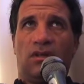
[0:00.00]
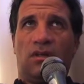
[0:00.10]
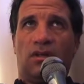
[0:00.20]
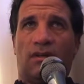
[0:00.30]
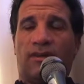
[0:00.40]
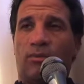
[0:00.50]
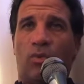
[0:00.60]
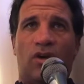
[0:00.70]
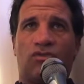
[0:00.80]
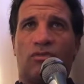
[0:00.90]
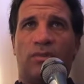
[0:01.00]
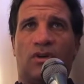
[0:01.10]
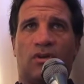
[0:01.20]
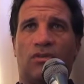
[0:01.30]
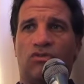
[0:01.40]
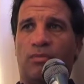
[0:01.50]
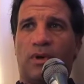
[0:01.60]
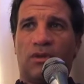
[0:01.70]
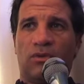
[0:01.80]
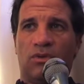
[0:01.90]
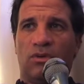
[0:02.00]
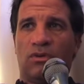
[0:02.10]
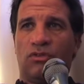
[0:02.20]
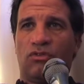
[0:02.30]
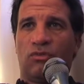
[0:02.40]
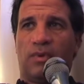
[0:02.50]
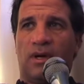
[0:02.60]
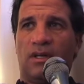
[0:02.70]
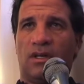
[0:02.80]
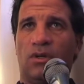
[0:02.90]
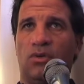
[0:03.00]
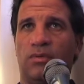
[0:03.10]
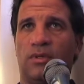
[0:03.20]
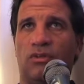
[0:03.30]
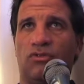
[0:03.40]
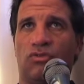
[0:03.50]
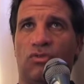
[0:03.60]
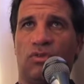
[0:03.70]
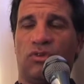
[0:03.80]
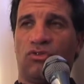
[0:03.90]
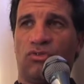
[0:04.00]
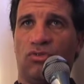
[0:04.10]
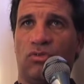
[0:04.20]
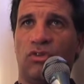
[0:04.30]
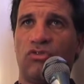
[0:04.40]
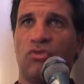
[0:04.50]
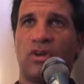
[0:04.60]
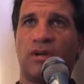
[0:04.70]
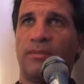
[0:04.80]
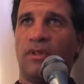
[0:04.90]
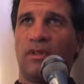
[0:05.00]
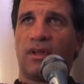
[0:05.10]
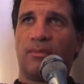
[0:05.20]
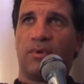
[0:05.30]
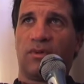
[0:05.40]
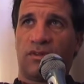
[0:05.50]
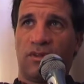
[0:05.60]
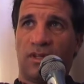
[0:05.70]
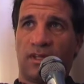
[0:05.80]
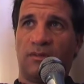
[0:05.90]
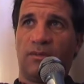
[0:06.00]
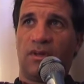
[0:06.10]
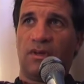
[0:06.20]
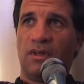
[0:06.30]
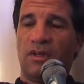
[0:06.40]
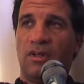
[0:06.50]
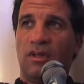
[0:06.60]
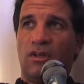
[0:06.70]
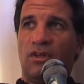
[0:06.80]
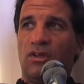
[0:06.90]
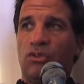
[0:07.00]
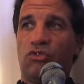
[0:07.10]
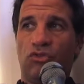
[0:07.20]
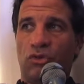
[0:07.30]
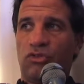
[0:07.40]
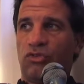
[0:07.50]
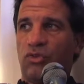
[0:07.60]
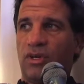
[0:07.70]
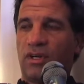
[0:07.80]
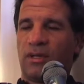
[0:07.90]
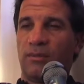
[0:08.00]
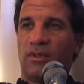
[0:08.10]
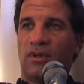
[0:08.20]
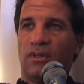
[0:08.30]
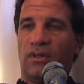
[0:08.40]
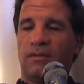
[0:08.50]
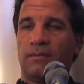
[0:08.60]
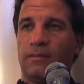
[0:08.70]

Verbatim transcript: Et avec moi, je joue le meilleur. Je ne joue pas le nom, il ne joue pas le club qui joue, je joue les joueurs qui me donnent réponse dans l'entraînement joue le joueur qui me donne